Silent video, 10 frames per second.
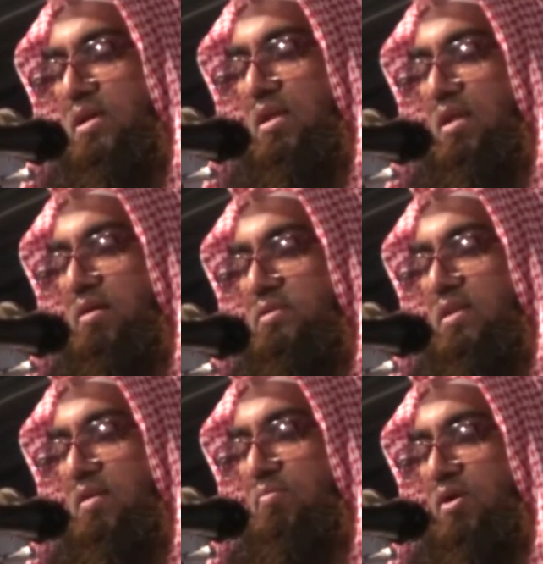সাল্লা
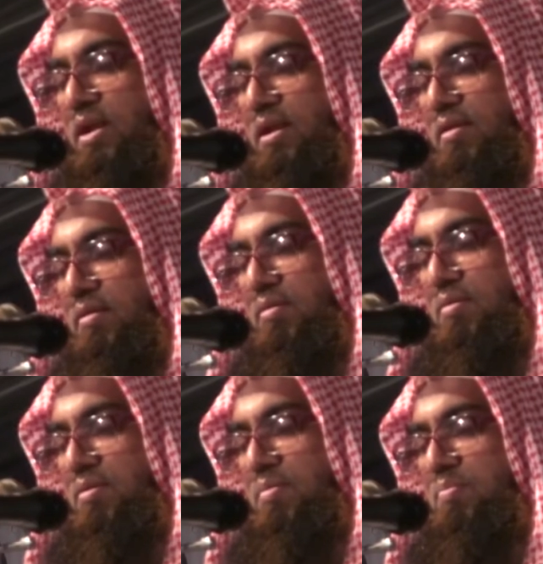সাল্লাম বলেন
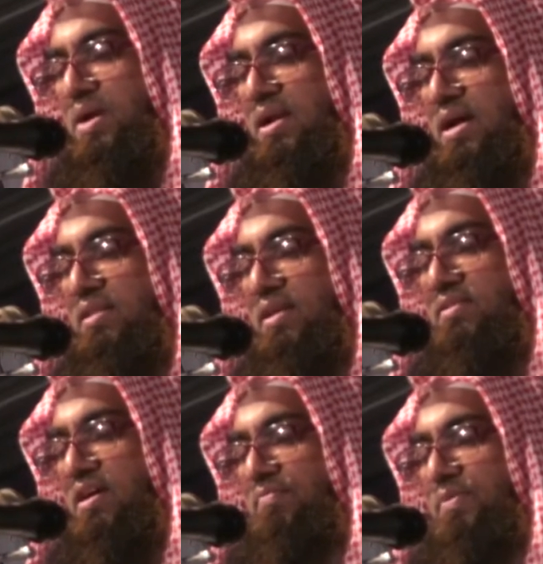মান
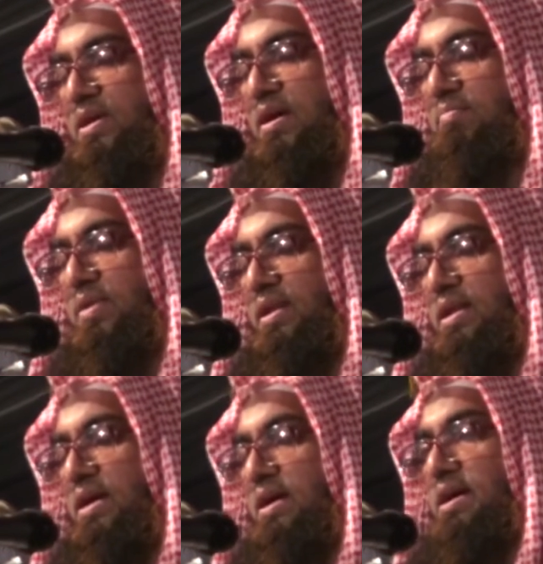সাফি
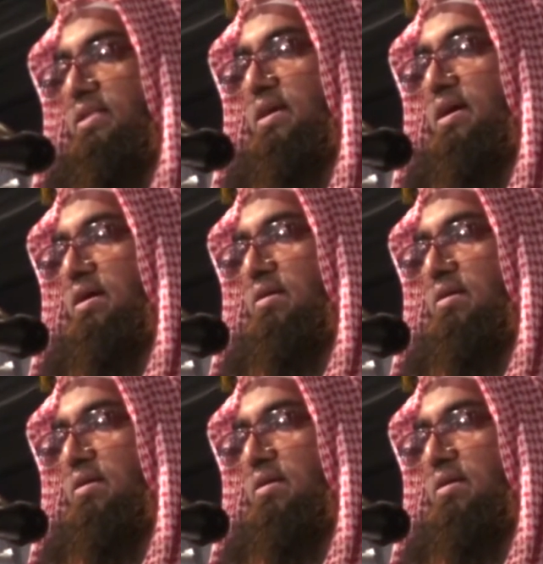আমরিনা হাদা